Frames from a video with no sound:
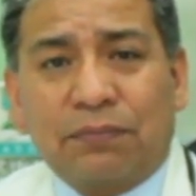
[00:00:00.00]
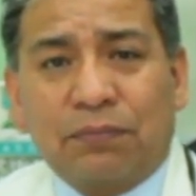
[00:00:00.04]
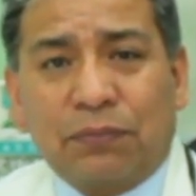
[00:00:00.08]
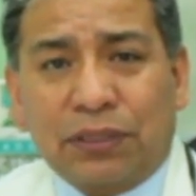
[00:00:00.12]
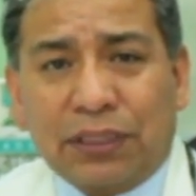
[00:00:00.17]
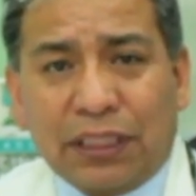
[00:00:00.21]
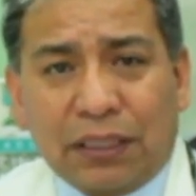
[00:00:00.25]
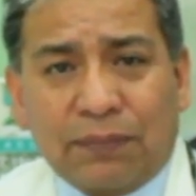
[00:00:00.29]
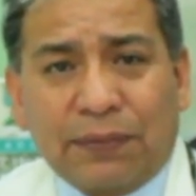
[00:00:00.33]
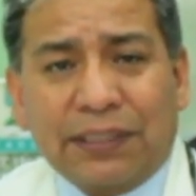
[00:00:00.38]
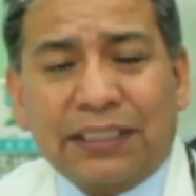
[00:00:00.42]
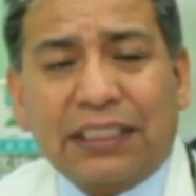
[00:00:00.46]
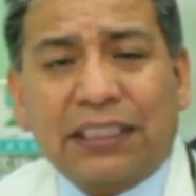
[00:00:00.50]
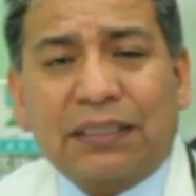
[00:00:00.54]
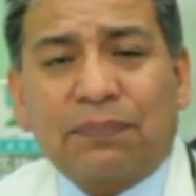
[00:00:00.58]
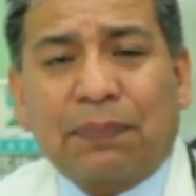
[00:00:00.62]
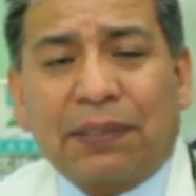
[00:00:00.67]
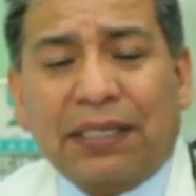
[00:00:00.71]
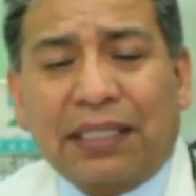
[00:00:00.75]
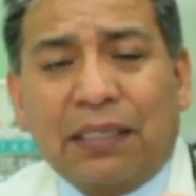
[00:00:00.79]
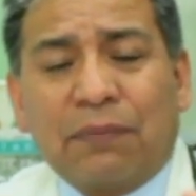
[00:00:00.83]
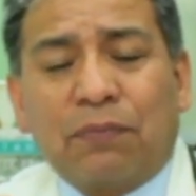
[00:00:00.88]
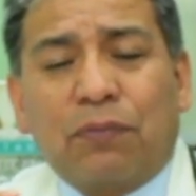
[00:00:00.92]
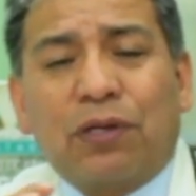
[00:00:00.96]
muchas veces
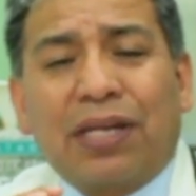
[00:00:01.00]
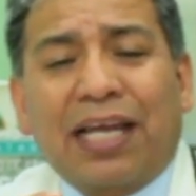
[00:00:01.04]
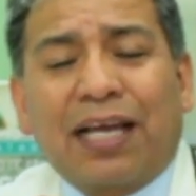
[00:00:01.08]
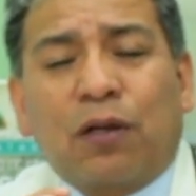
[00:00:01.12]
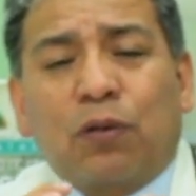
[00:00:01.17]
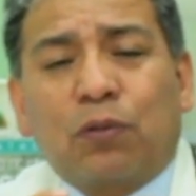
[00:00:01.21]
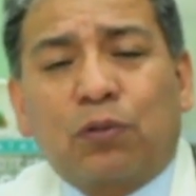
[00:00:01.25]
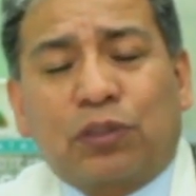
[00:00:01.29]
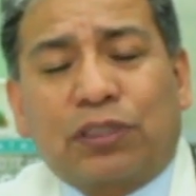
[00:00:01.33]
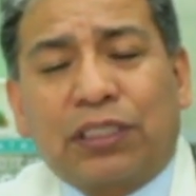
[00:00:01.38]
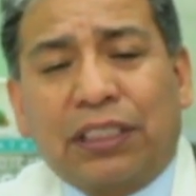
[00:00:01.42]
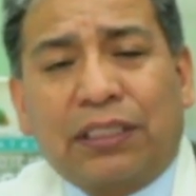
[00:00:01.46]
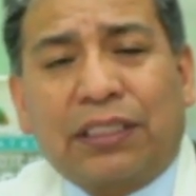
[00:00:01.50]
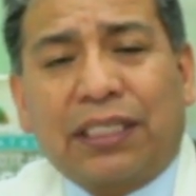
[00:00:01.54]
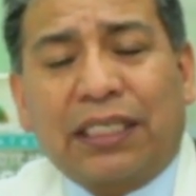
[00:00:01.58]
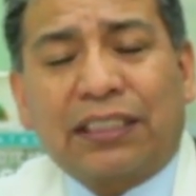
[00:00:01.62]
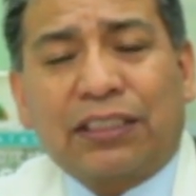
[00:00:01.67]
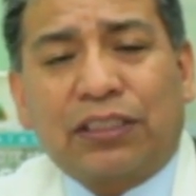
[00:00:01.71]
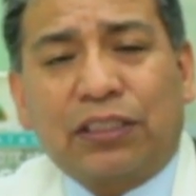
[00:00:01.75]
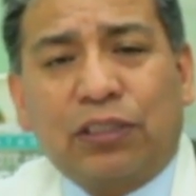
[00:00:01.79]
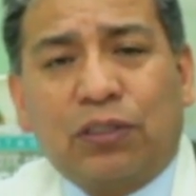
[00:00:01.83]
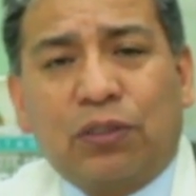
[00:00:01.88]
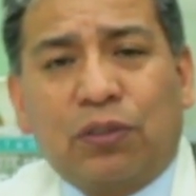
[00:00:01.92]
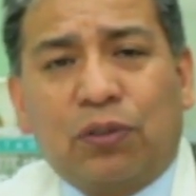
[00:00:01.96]
perdemos la
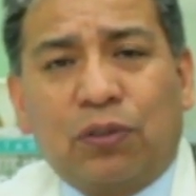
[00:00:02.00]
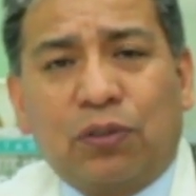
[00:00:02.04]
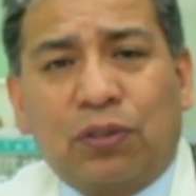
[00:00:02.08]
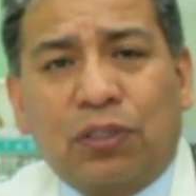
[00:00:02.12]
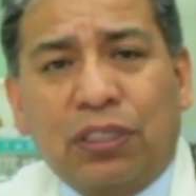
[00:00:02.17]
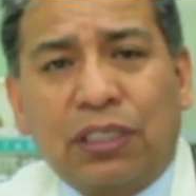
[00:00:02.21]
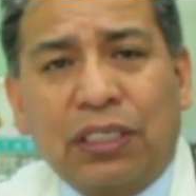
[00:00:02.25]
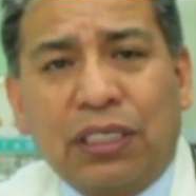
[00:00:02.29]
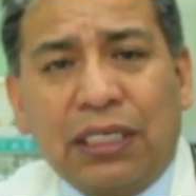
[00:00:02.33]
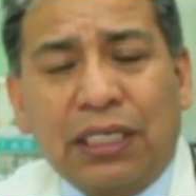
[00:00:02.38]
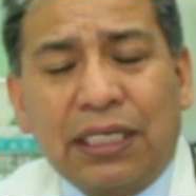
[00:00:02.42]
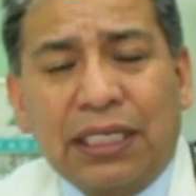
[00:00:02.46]
concentración